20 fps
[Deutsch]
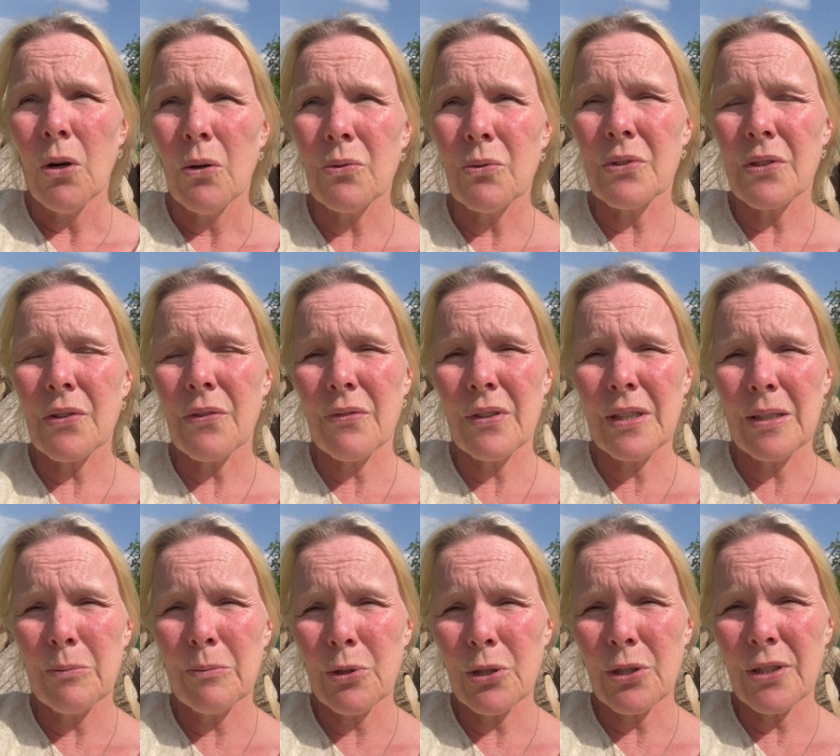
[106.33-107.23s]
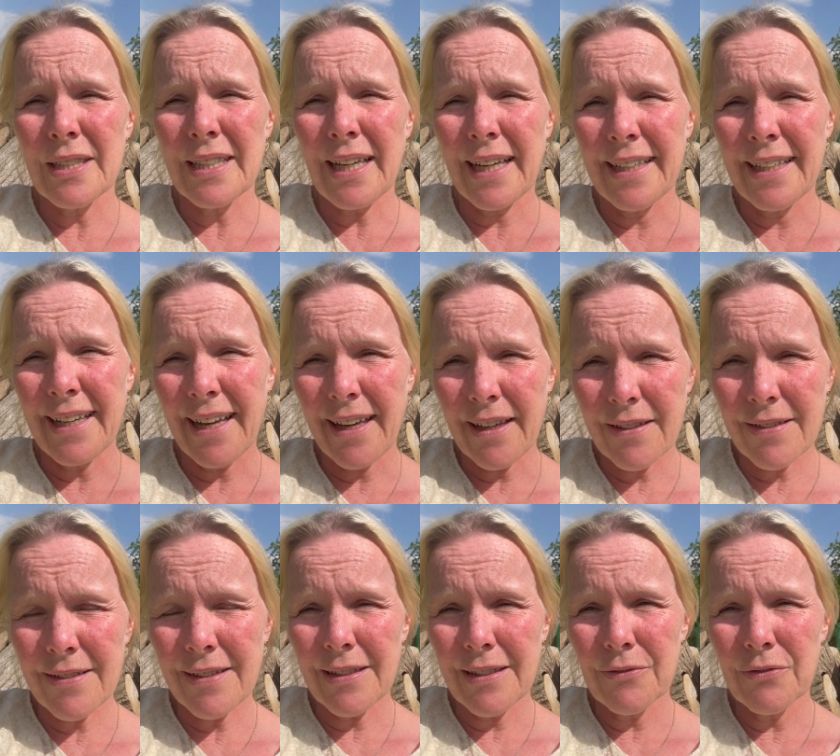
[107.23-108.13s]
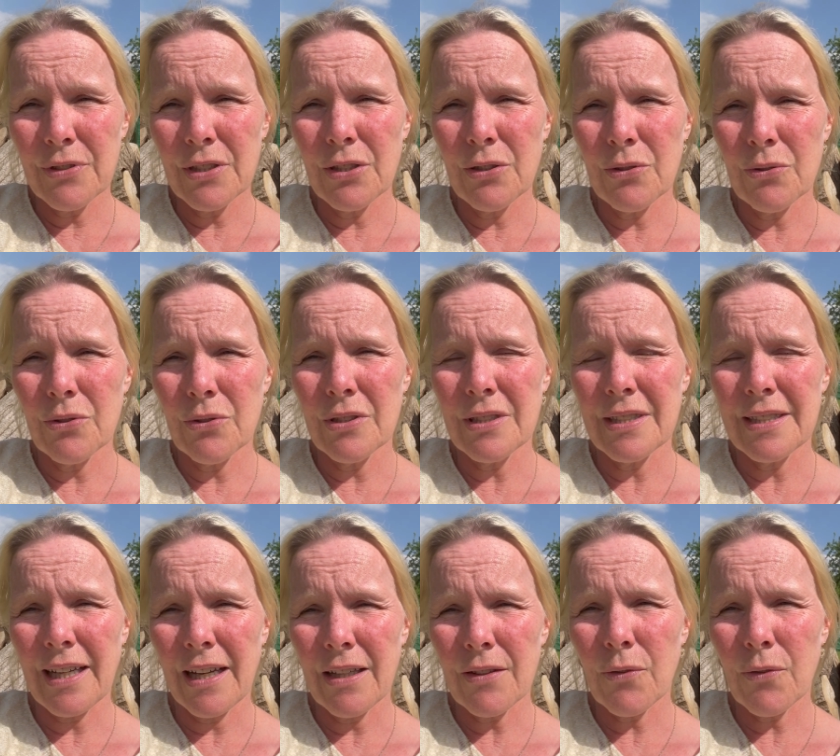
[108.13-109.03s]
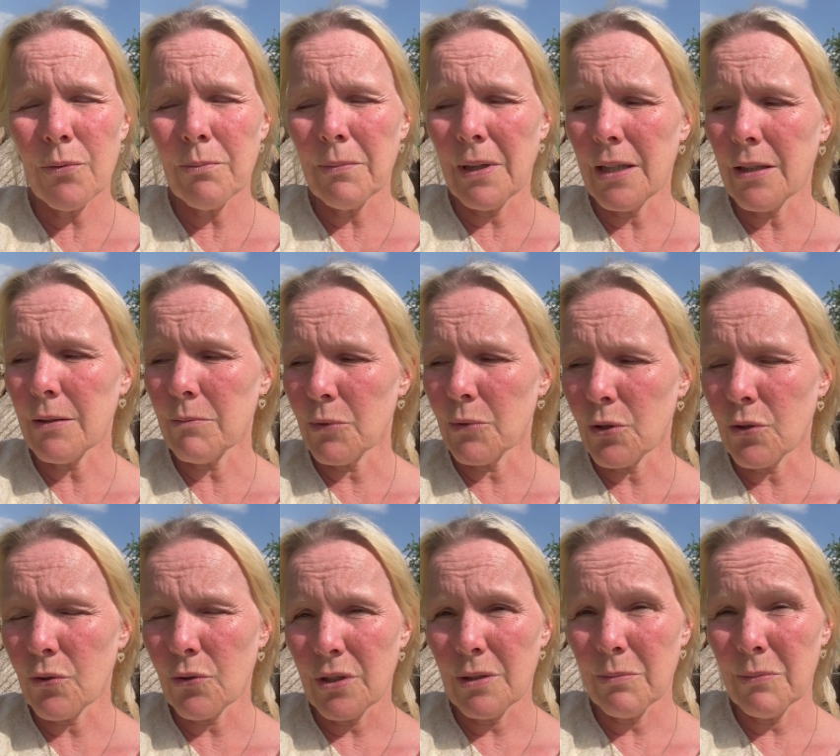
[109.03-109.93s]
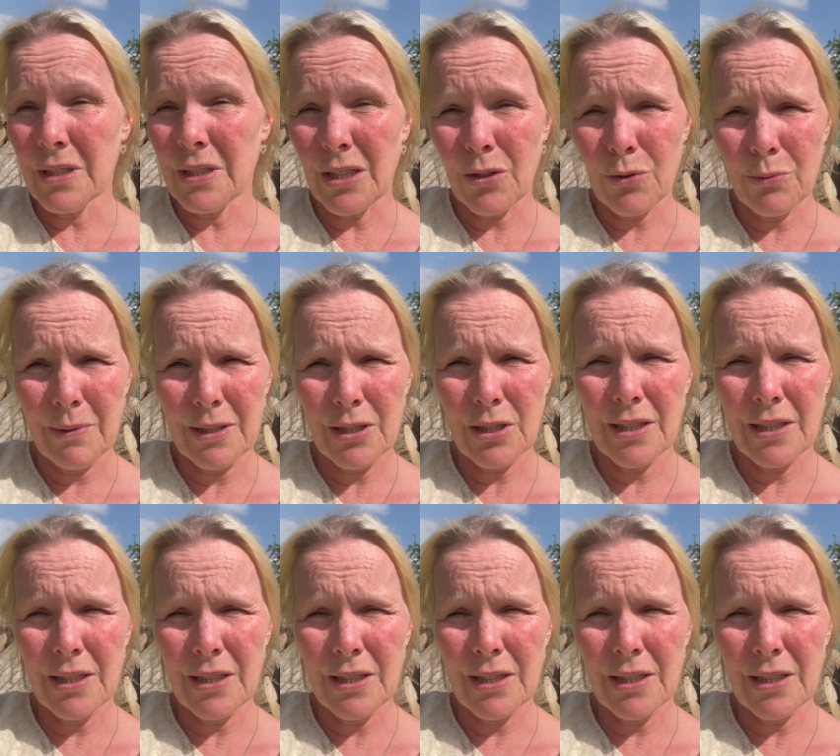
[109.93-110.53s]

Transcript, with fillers: Und deswegen möchte ich ein extra Video dazu machen, möchte euch mit darüber,